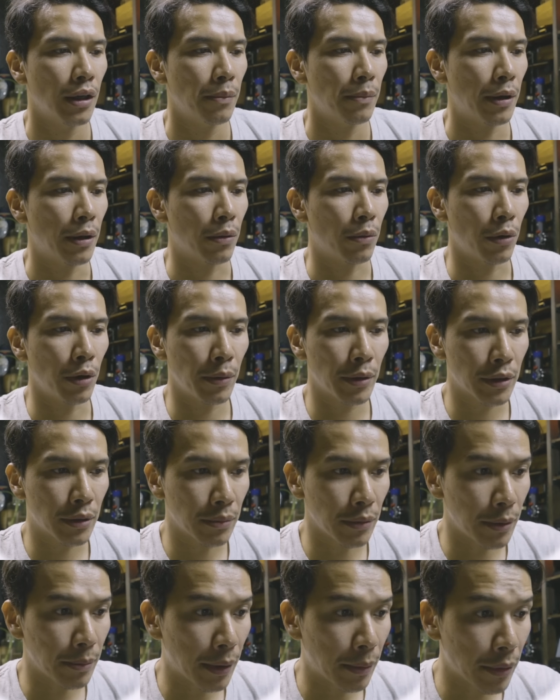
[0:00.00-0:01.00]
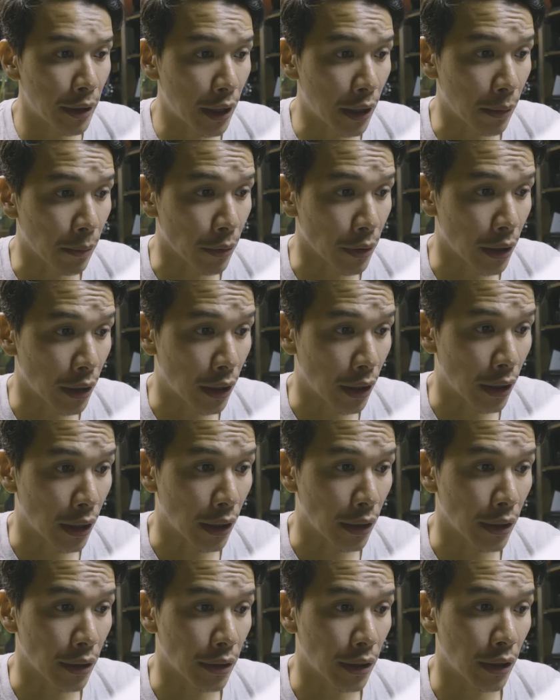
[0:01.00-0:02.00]
まあ、これは今までにも出て
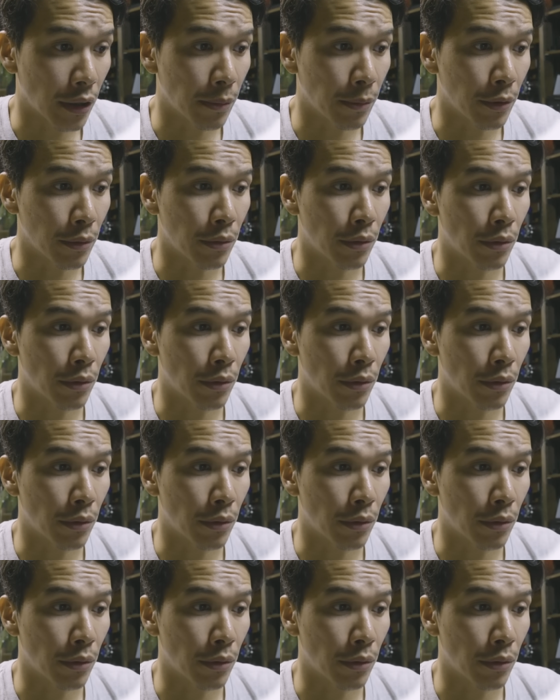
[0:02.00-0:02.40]
たんですけども、ウ